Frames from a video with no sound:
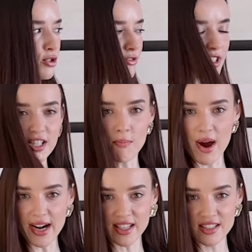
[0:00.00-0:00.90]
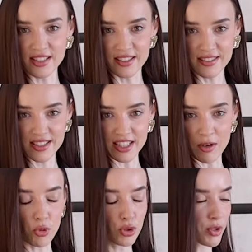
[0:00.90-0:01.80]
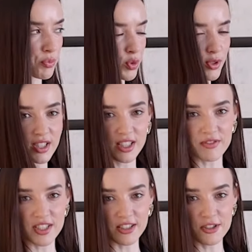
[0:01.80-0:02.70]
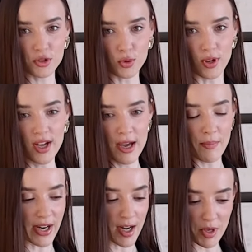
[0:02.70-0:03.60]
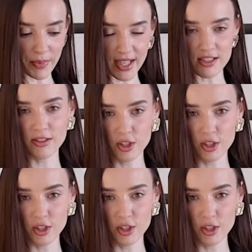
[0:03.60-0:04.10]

То есть, видите, маркетинг сработал просто на все 100. Пока мне показывали